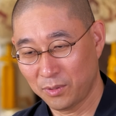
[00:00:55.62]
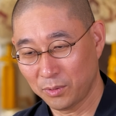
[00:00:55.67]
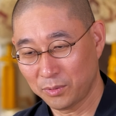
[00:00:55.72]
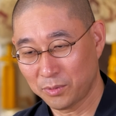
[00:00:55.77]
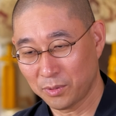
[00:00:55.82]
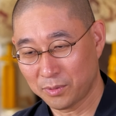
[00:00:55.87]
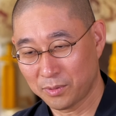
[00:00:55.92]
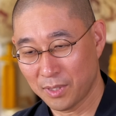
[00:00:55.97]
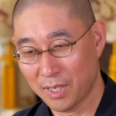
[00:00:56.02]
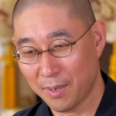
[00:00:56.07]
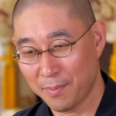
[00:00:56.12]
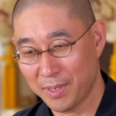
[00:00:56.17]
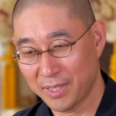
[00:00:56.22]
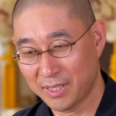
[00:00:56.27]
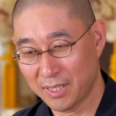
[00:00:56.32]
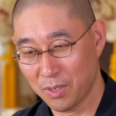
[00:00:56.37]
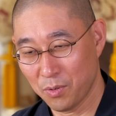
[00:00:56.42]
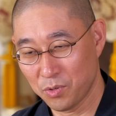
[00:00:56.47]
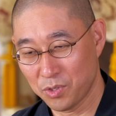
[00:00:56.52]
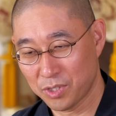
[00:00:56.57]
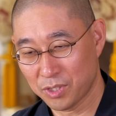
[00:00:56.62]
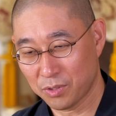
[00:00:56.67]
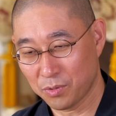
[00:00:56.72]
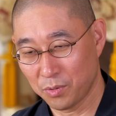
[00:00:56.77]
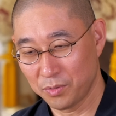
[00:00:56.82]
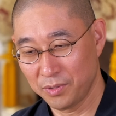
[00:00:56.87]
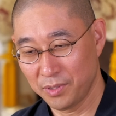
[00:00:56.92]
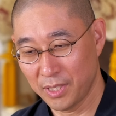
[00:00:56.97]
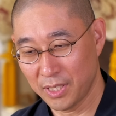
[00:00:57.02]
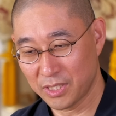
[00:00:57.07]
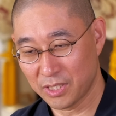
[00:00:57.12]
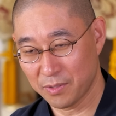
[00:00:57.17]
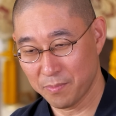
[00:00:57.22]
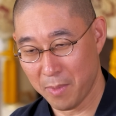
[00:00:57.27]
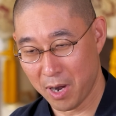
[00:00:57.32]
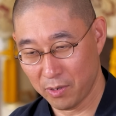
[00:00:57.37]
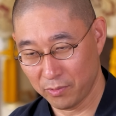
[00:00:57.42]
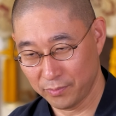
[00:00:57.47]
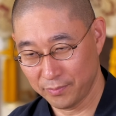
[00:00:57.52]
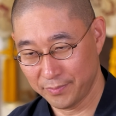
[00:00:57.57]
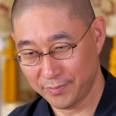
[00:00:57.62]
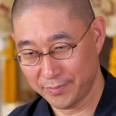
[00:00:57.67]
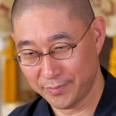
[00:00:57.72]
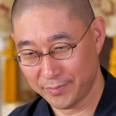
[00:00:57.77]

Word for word: 人と比べて落ち込んでしまう。